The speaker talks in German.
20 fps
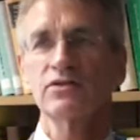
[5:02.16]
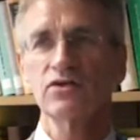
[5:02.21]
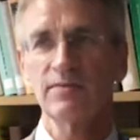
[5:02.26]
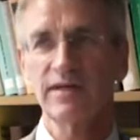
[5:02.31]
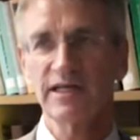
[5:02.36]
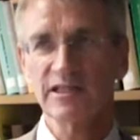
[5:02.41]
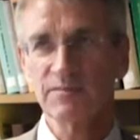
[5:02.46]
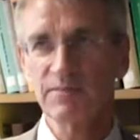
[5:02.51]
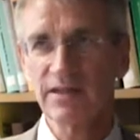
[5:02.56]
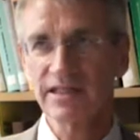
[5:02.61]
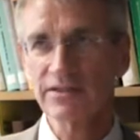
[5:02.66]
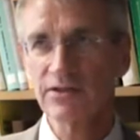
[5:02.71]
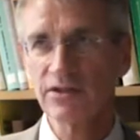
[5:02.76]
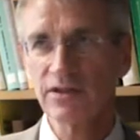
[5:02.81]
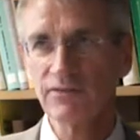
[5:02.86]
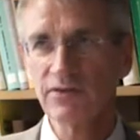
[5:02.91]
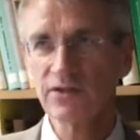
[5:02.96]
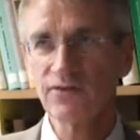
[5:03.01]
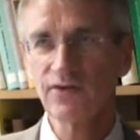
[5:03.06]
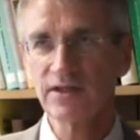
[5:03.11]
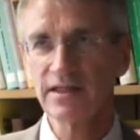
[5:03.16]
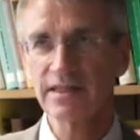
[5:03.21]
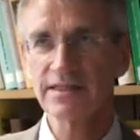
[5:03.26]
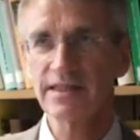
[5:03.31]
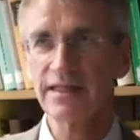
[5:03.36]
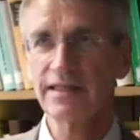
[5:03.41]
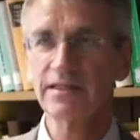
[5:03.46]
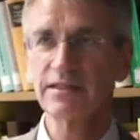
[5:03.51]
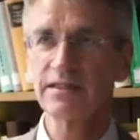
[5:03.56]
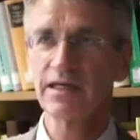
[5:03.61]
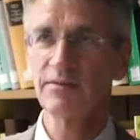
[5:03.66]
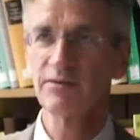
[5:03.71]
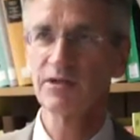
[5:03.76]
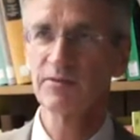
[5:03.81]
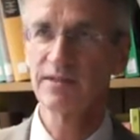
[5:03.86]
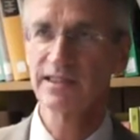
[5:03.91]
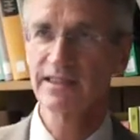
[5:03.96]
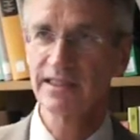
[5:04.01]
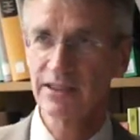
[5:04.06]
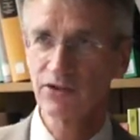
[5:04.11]
zum Aspekt Service für das Land, da habe
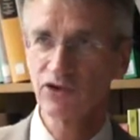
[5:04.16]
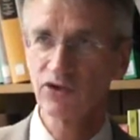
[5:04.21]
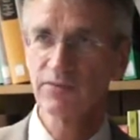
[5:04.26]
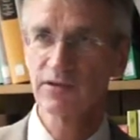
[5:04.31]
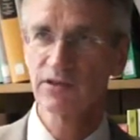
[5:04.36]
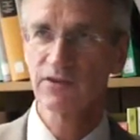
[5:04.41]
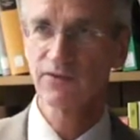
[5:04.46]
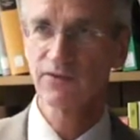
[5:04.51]
ich mich sehr darüber